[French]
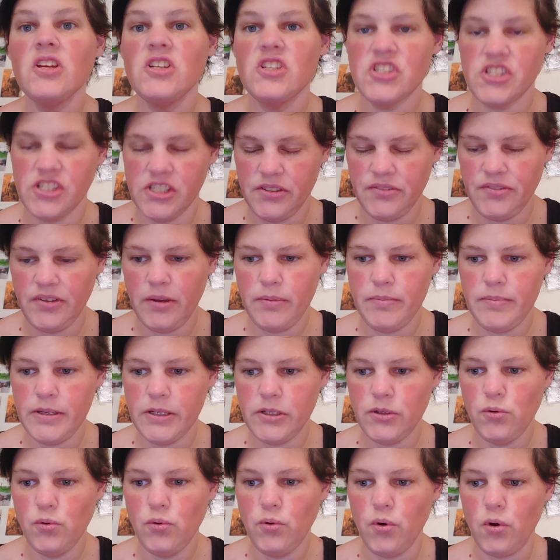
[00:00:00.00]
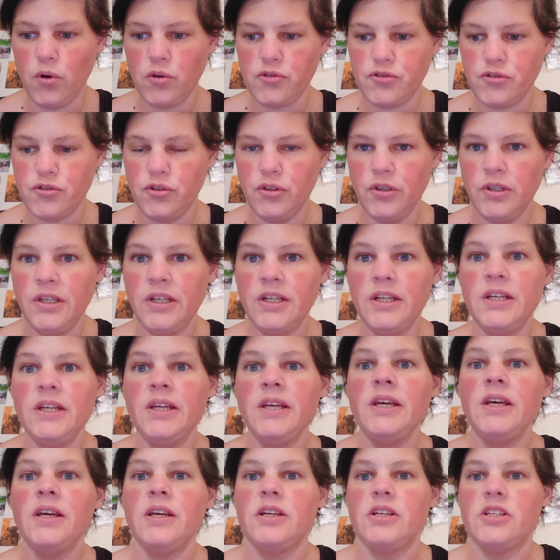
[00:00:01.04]
J'ai fait mes courses.
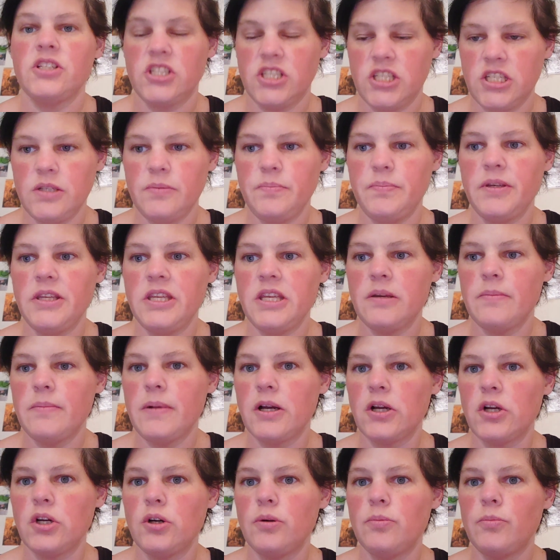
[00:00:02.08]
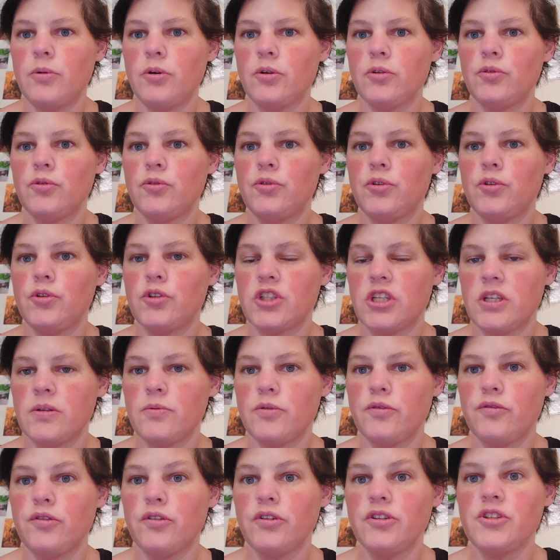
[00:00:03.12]
J'ai payé ma commande chez
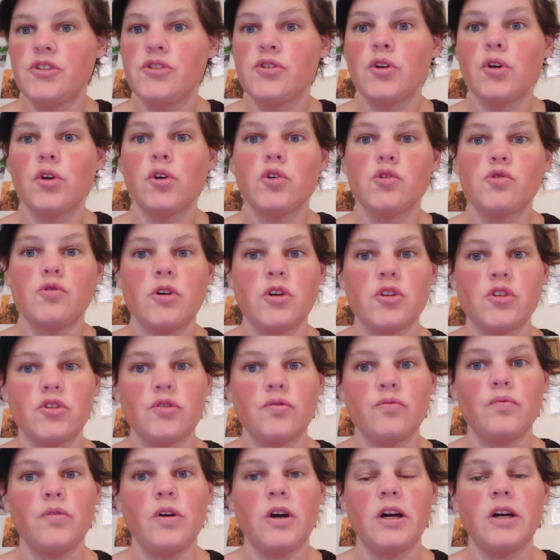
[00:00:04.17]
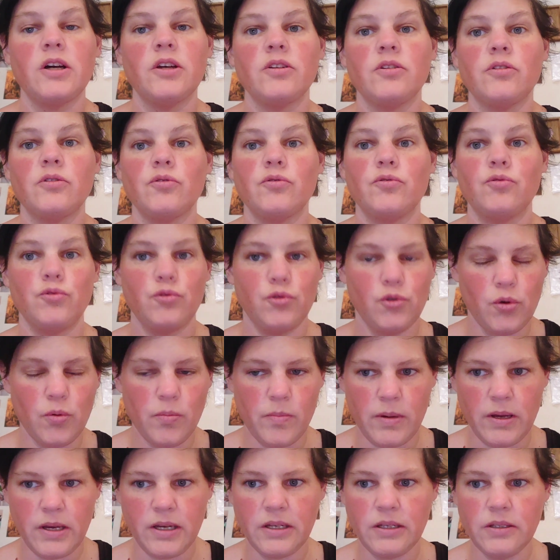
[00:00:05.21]
mon fournisseur que je dois recevoir
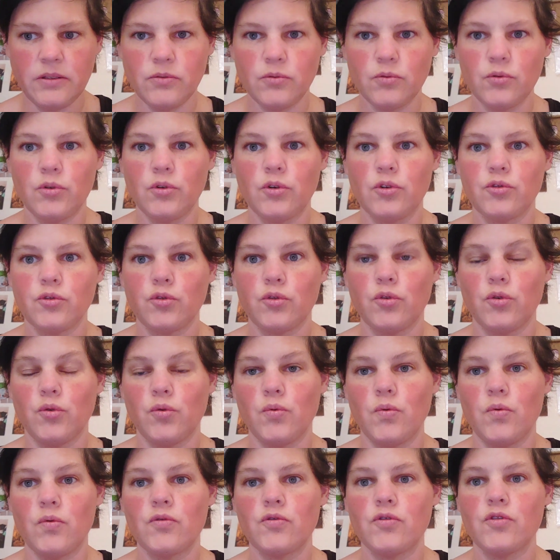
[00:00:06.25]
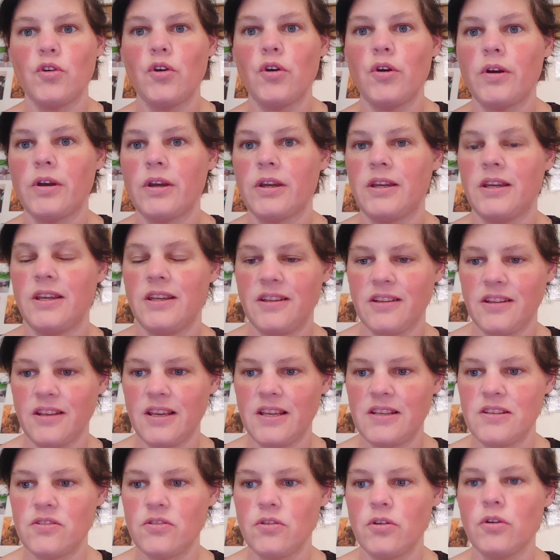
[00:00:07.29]
demain, donc entre 11h et
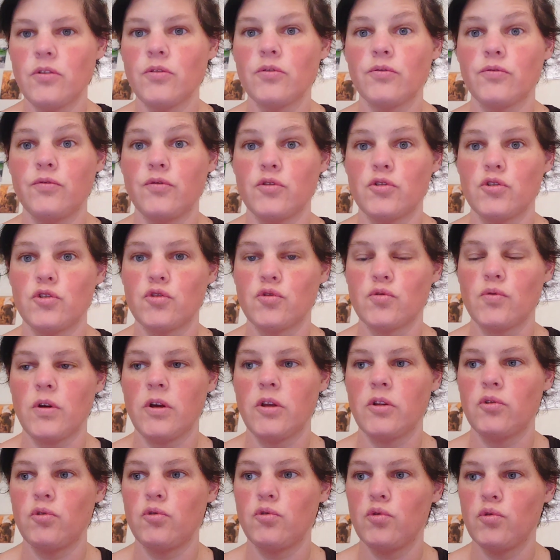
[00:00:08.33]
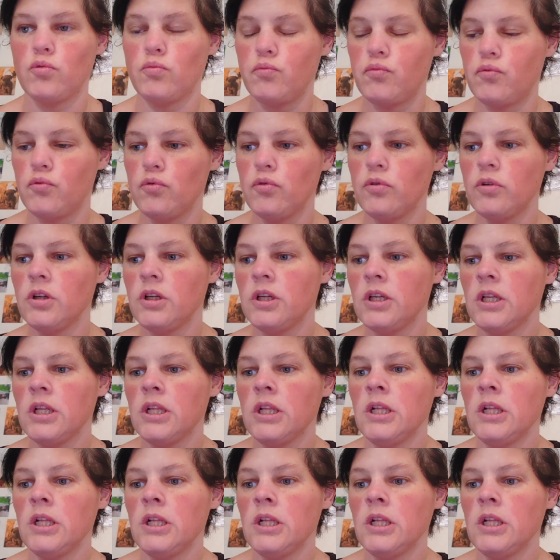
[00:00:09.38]
13h, donc faut que je sois debout.